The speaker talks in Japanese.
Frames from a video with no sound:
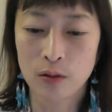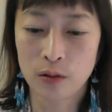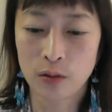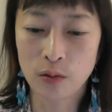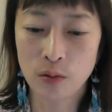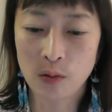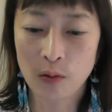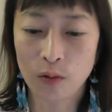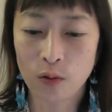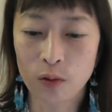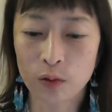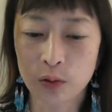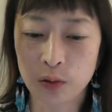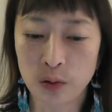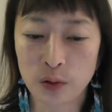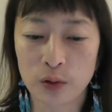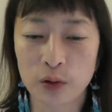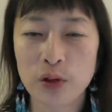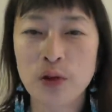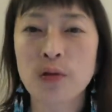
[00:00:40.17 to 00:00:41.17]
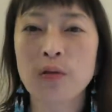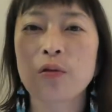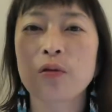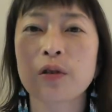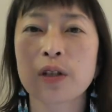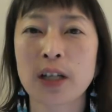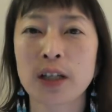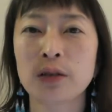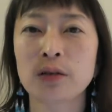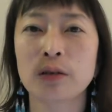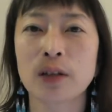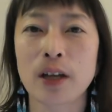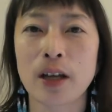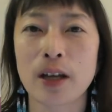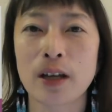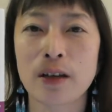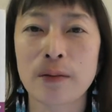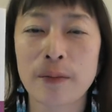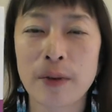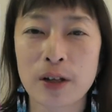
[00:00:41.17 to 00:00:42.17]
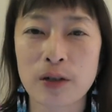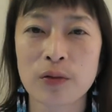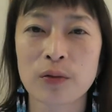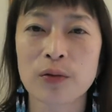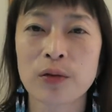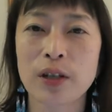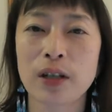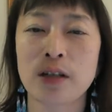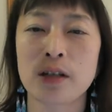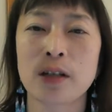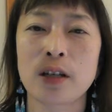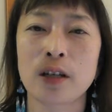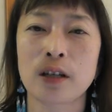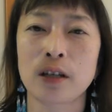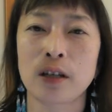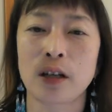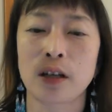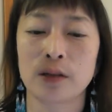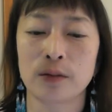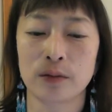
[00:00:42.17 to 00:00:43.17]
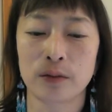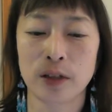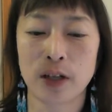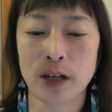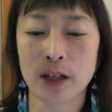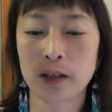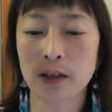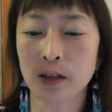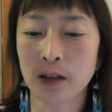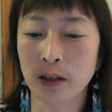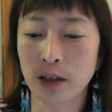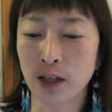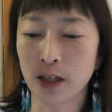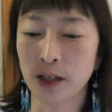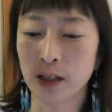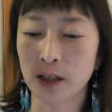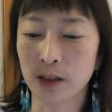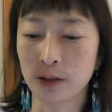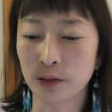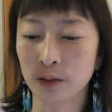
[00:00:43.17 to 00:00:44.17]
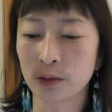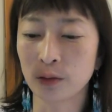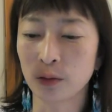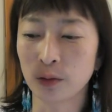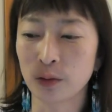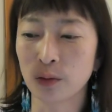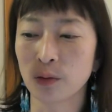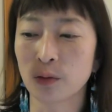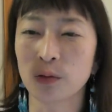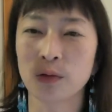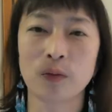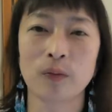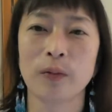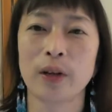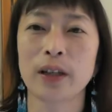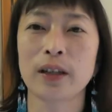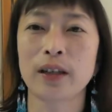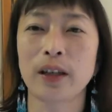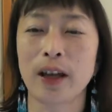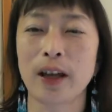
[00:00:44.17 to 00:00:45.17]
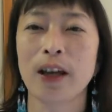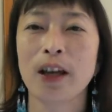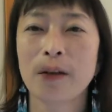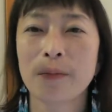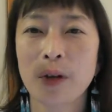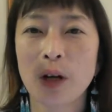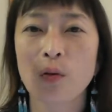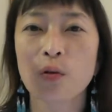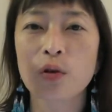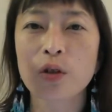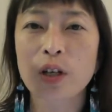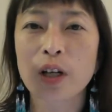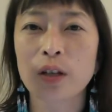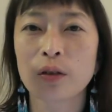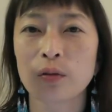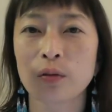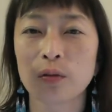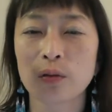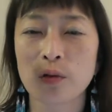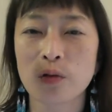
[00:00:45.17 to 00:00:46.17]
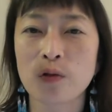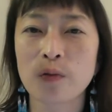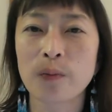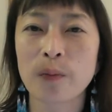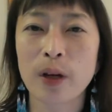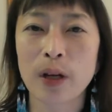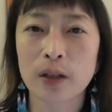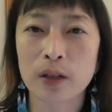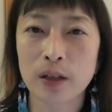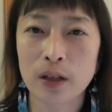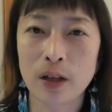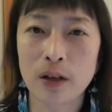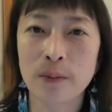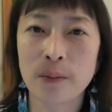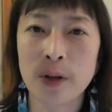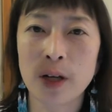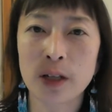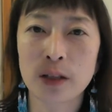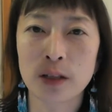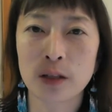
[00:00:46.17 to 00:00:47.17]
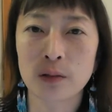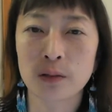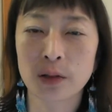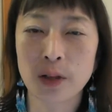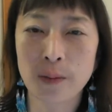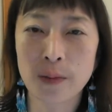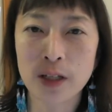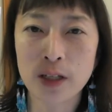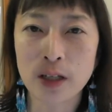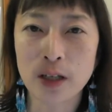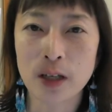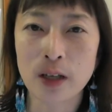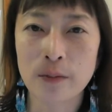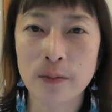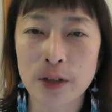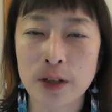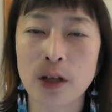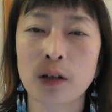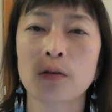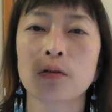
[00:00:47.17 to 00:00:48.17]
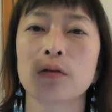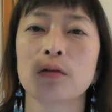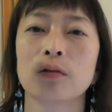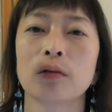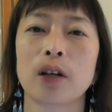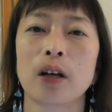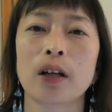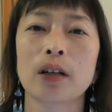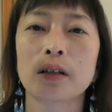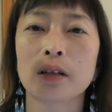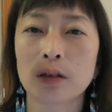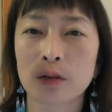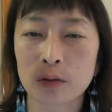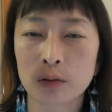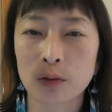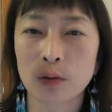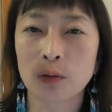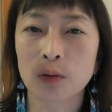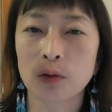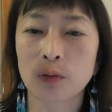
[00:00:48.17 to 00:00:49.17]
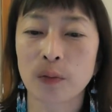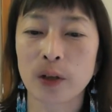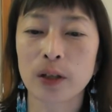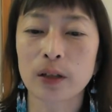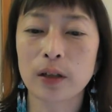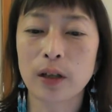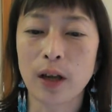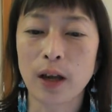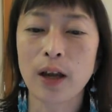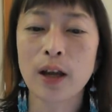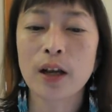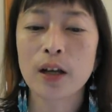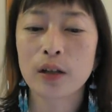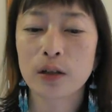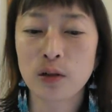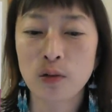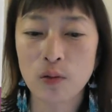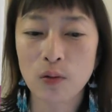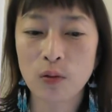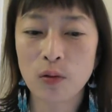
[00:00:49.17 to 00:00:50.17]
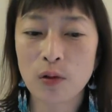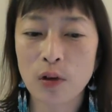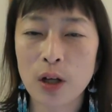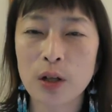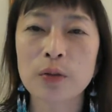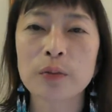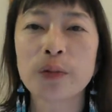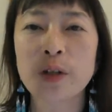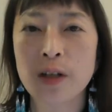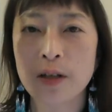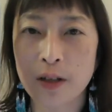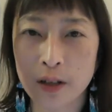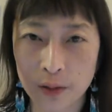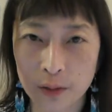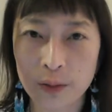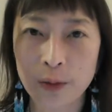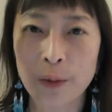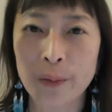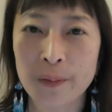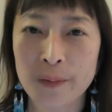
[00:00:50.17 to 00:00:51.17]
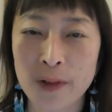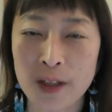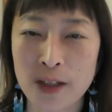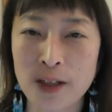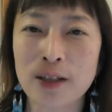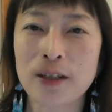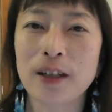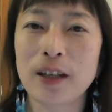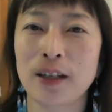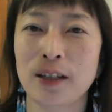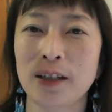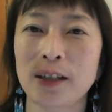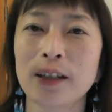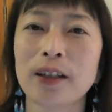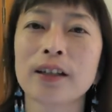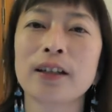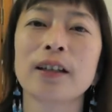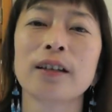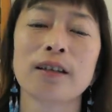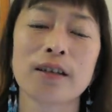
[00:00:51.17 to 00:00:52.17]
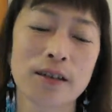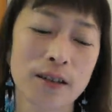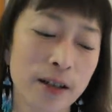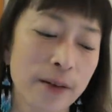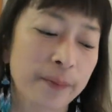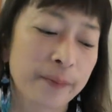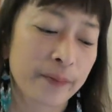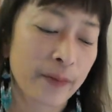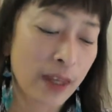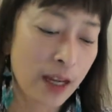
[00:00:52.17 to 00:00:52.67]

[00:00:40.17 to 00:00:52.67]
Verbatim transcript: の本と両方セットで、まあ、その先生にあの習っているということもあって、まあ、こちらの方の出版記念パーティーのためにサックスを習ってるっていうこともあって両方あのプレゼントさせていただいたんですね。